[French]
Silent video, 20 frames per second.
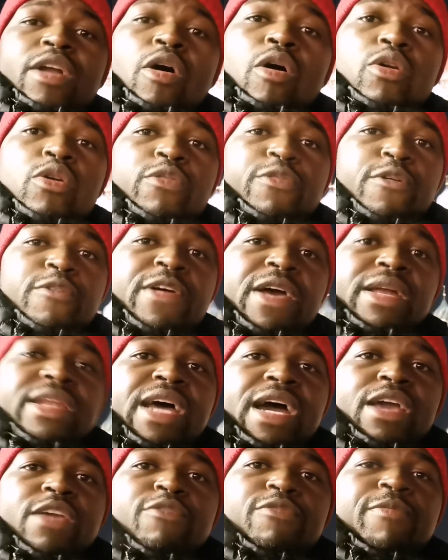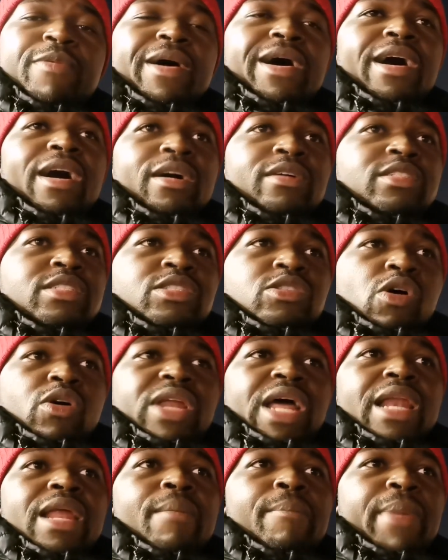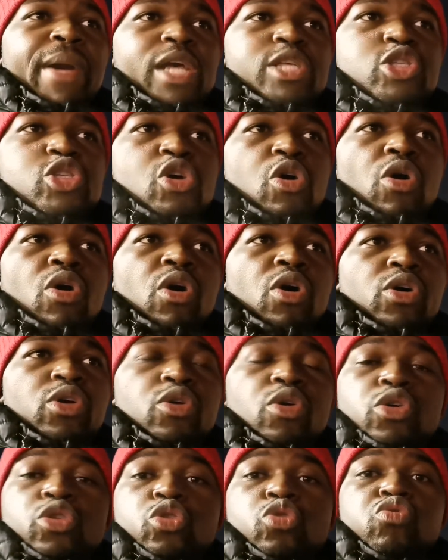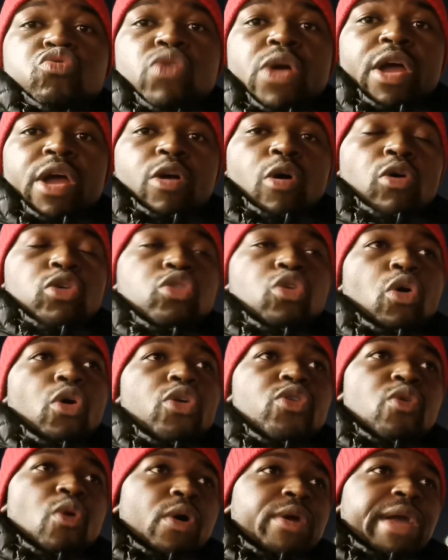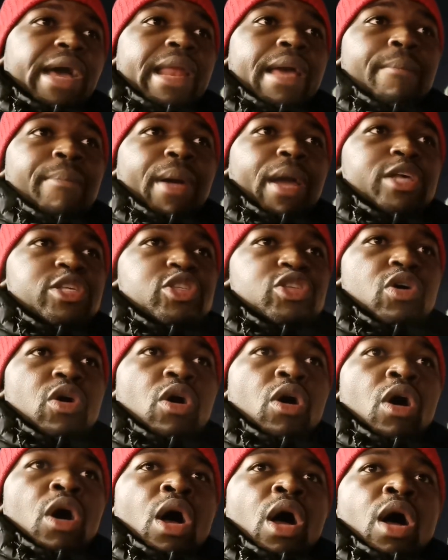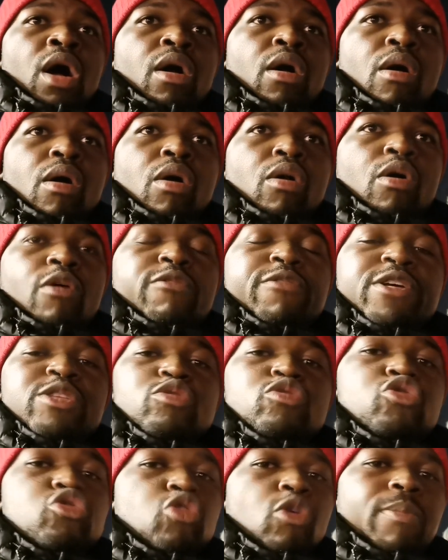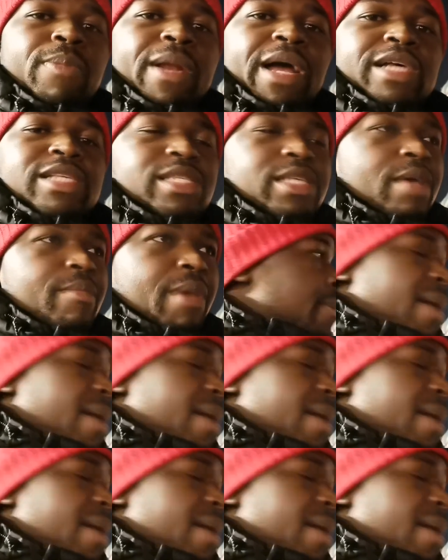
et quand le feu vert n'arrive pas, on a l'impression que tout est contre nous. On a l'impression euh, qu'on fait du surplace.